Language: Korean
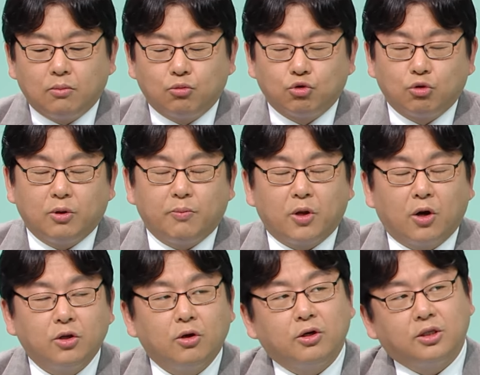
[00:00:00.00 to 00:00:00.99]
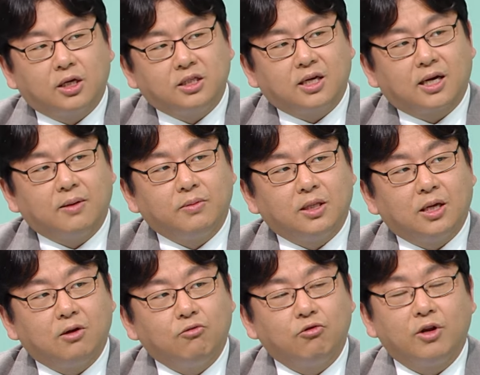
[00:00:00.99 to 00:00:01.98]
무릎이 변형이 되기
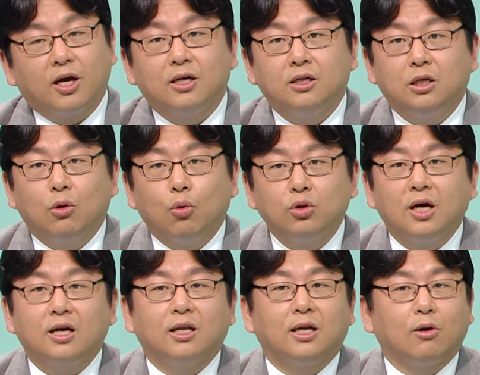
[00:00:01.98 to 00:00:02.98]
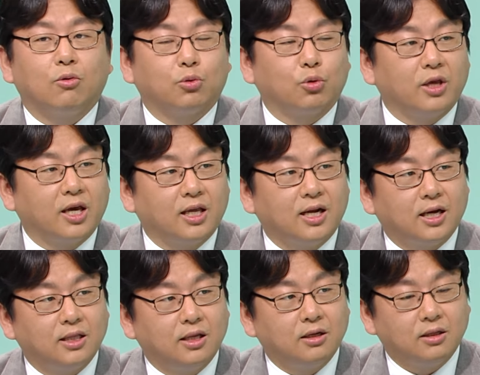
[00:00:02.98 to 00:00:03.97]
시작합니다. 오. 어. 우리가 흔히 오다리라고 보통 얘기를
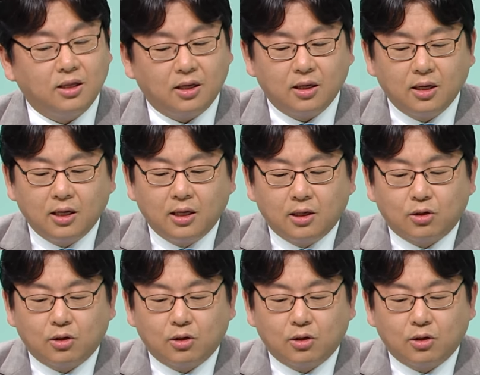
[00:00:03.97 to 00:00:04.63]
하게 되는데 네.